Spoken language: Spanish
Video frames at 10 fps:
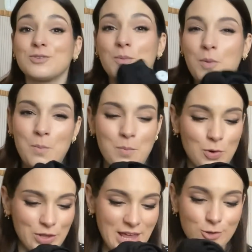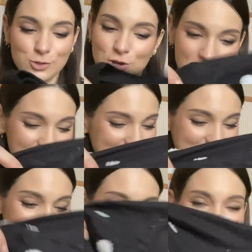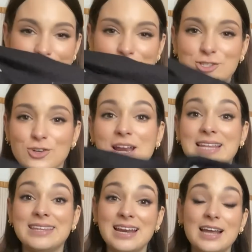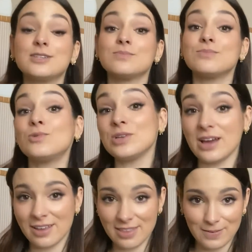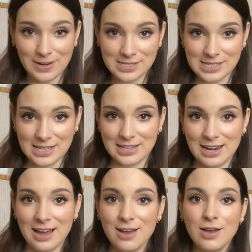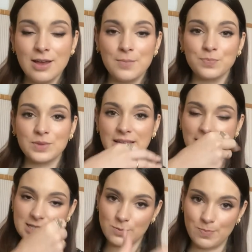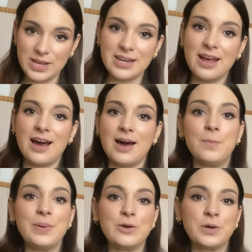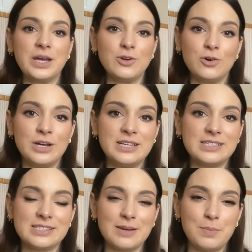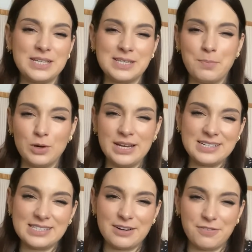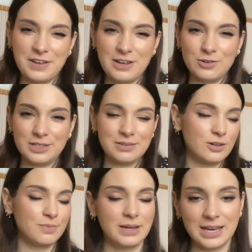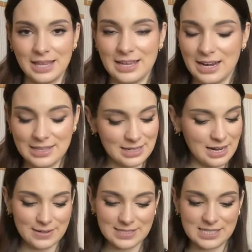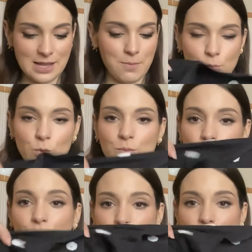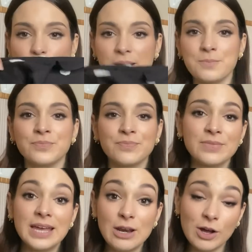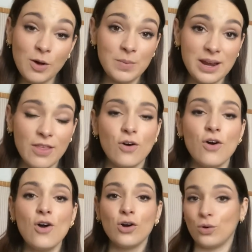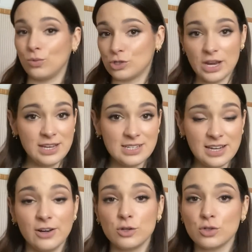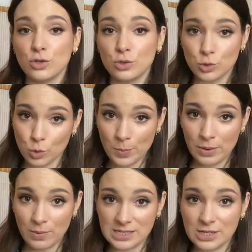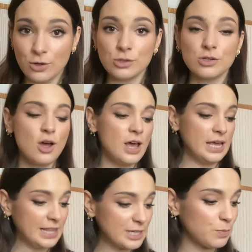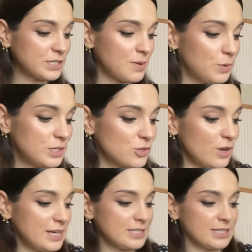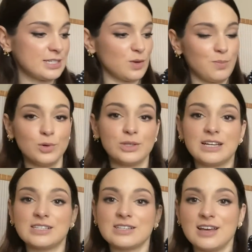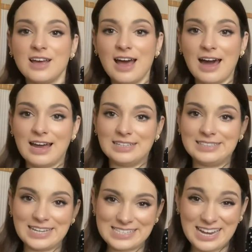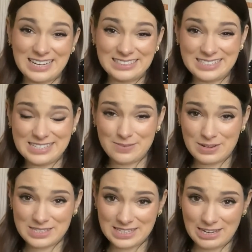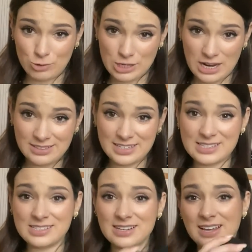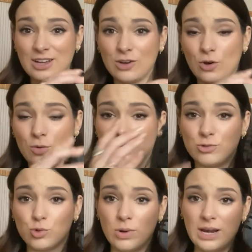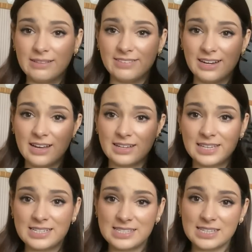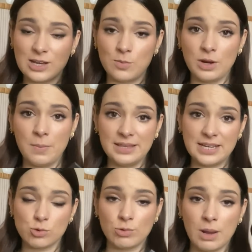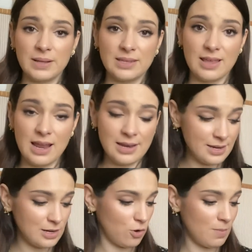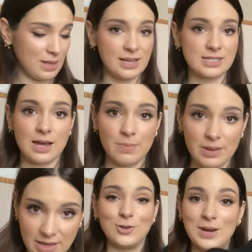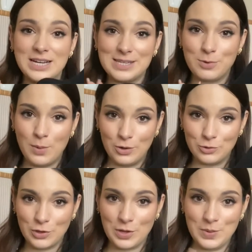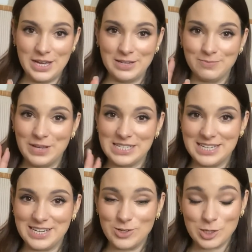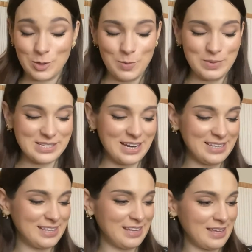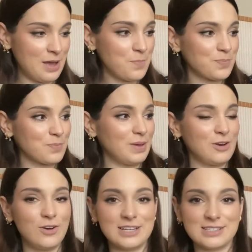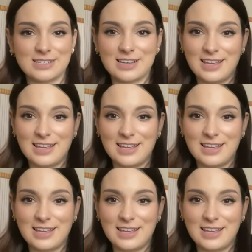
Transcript: como bordados, y está muy gracioso. La tela es muy agradable, es esa tela que respira, pero que no es eh, ese poliéster feo ni... ¡Oh, me encanta! La tela la verdad es que está muy, muy, muy bien. Y lo he combinado con unos leggings negros súper básicos y después he puesto estas botas altas, altísimas de los alters con suela track, de estas que como le metas una patada a alguien, lo mandas a Pekín. No me las he probado todavía, así que no sé cómo me estarán de talla, pero esta es la